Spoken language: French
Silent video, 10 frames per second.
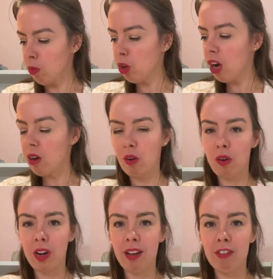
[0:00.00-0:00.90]
Moi,
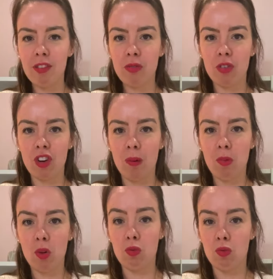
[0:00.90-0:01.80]
euh, la veste, je la
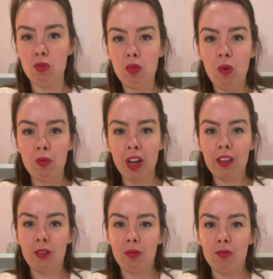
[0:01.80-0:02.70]
porte tout le temps
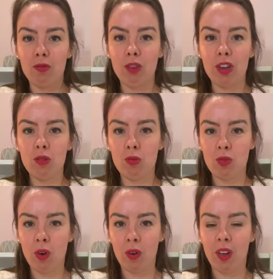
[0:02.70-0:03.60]
ouverte. Vous me voyez tout
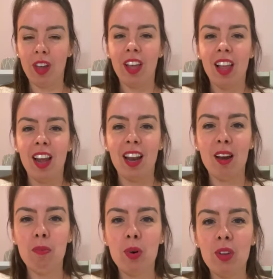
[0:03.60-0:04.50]
le temps euh,
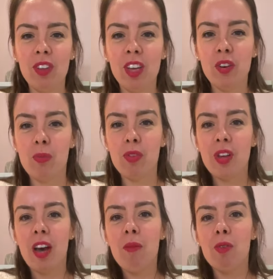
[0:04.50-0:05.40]
la porter comme
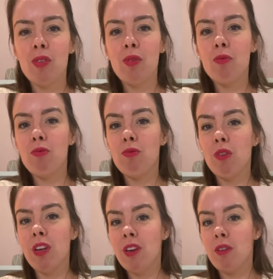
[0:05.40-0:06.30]
ça. Mais si vous
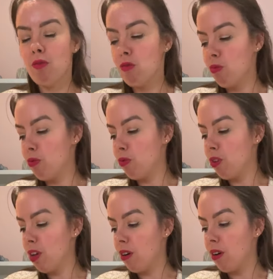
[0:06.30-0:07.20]
voulez, euh, vous
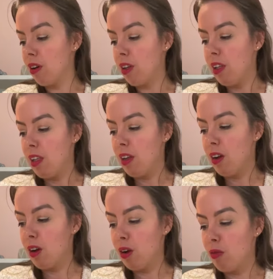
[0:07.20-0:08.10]
pouvez,
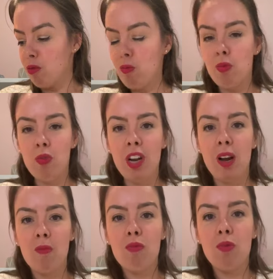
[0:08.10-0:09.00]
vous pouvez
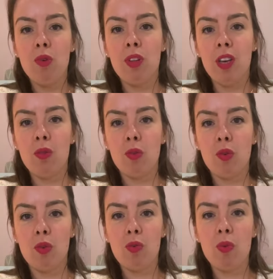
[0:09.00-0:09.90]
la boutonner.
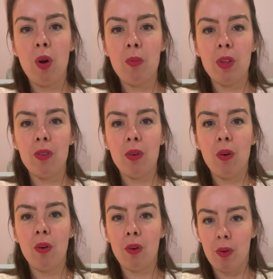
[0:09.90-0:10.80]
Donc, soit en
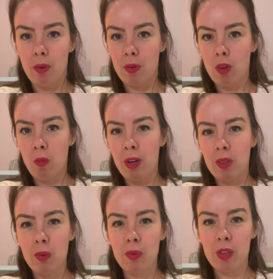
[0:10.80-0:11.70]
mettant dans le
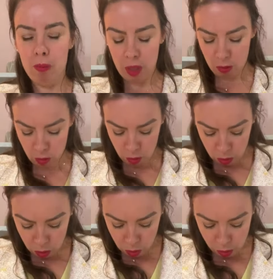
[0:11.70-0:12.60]
patron, c'est prévu,
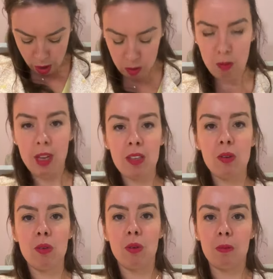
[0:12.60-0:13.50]
soit de
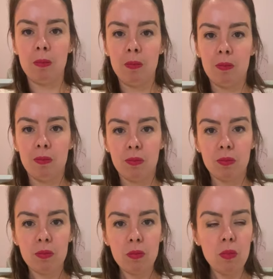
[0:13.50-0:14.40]
mettre
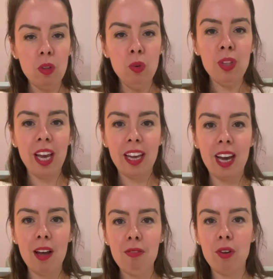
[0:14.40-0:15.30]
une, une
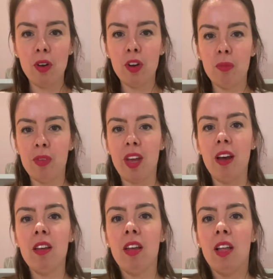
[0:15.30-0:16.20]
agrafe comme
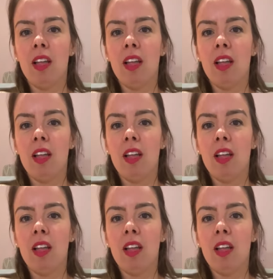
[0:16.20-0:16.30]
ça.